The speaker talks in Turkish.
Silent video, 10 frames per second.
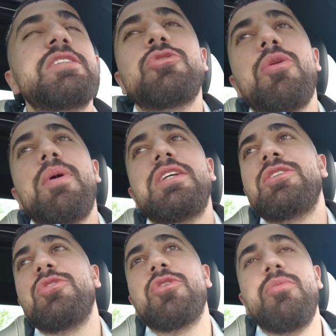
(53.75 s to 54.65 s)
basır olmak
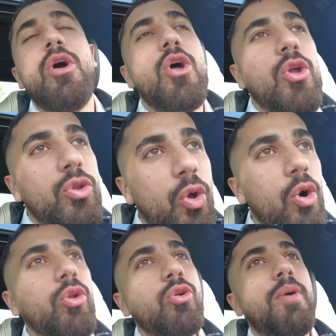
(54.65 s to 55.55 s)
istiyorum. Ne
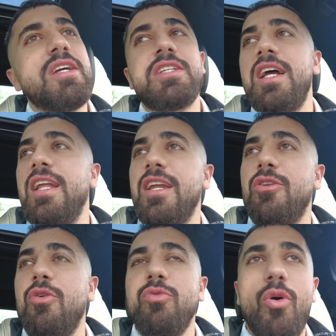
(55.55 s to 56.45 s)
olur başkerleri
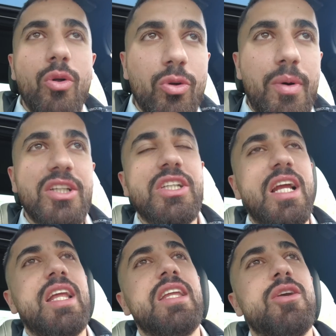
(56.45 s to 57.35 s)
döv. Ne olur
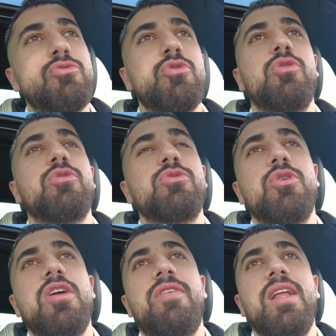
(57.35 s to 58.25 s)
başkerlerin de güzel olduğunu
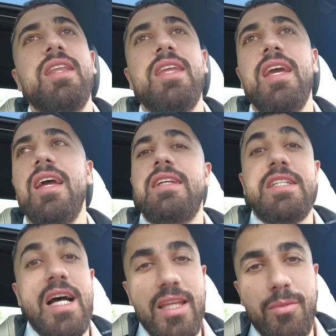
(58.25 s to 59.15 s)
söyle falan diye
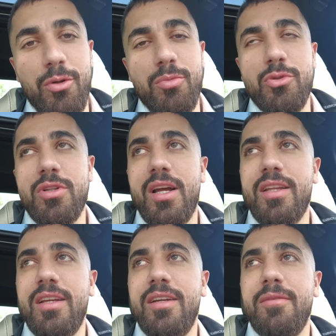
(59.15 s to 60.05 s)
ricada
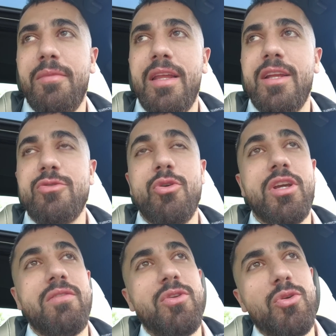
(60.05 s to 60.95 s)
bulunmuşlardı. Ben de
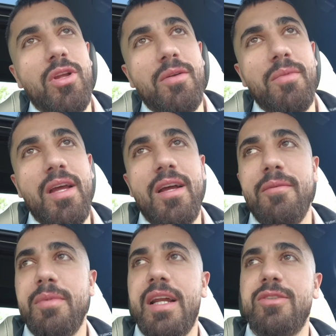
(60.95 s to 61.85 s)
sonraki videolarımda
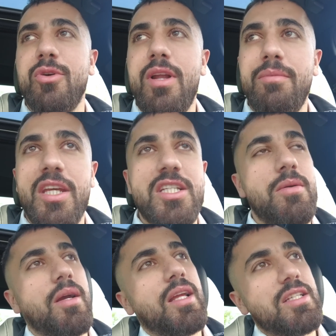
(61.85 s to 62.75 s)
biraz söylem
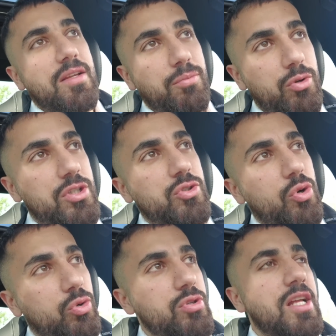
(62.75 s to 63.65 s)
değiştirdim arkadaşlar. Burası
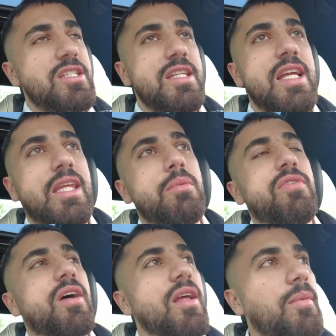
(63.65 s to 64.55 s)
çok güzel cennet gibi
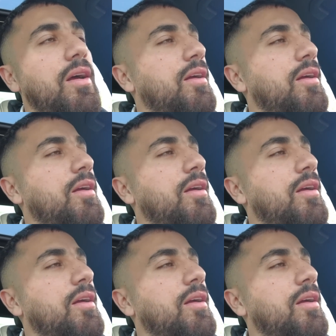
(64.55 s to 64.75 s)
falan ama